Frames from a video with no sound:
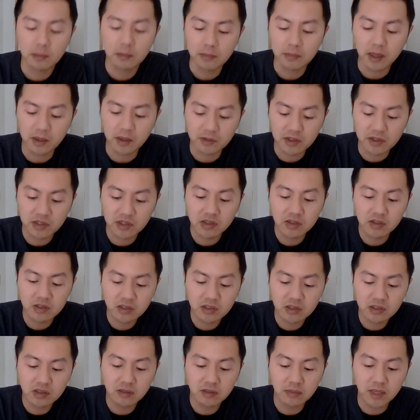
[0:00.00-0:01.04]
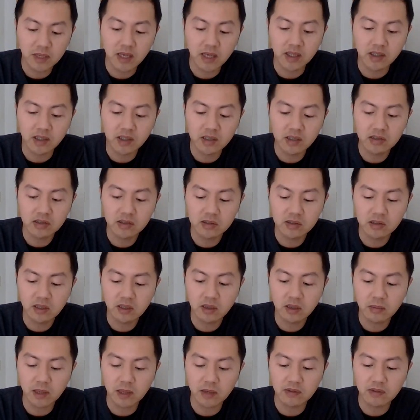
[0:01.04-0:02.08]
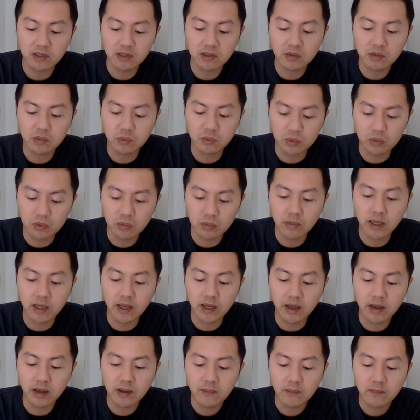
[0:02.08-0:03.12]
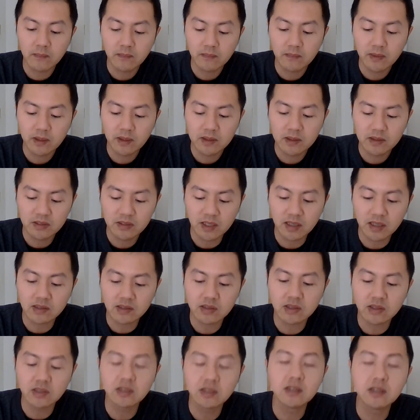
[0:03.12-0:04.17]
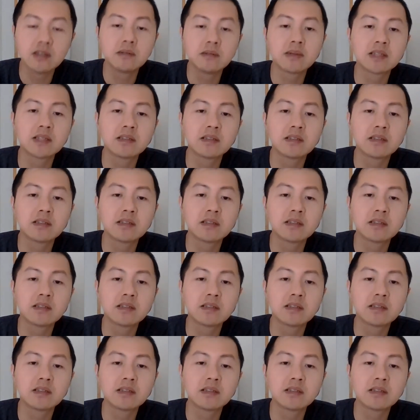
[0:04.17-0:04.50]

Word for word: 百分之四百一十到百分之五百三十七，对吧？